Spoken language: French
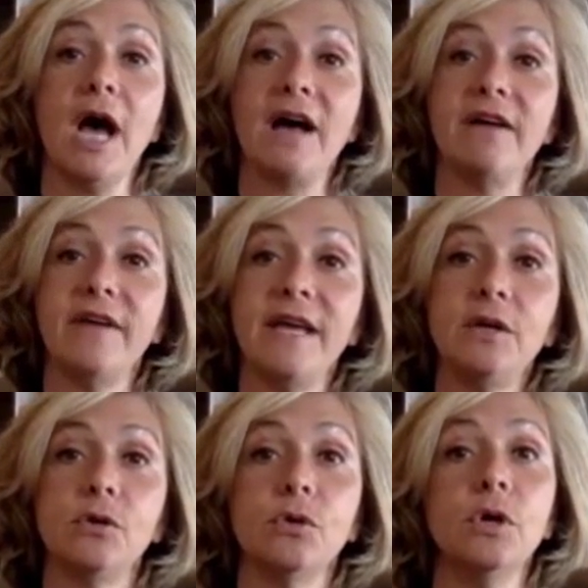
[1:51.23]

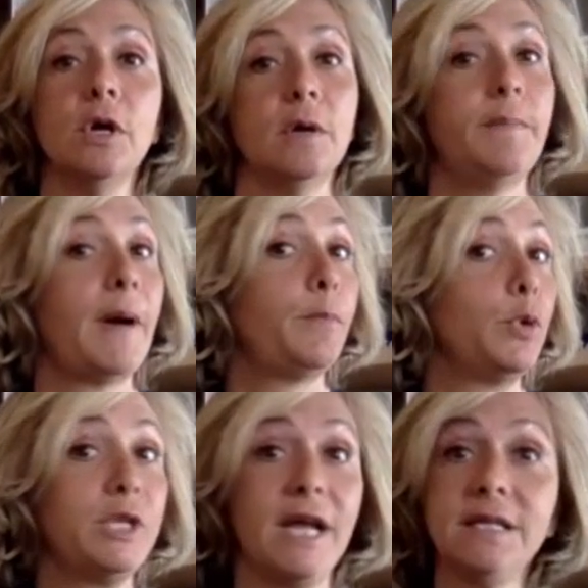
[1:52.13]
avec... Euh, bah,
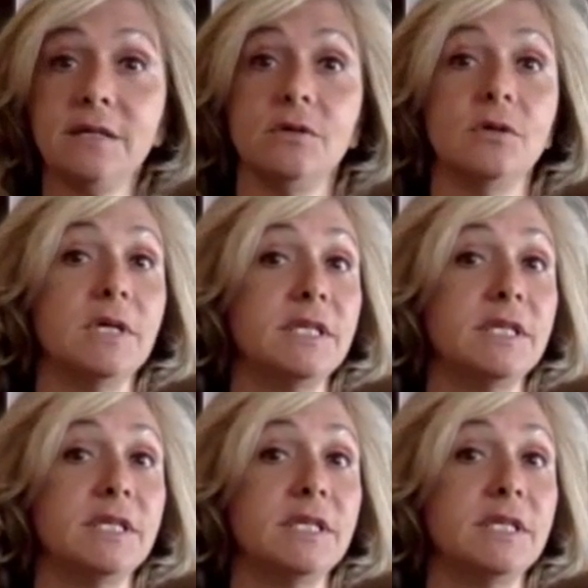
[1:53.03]
peut-être, euh, et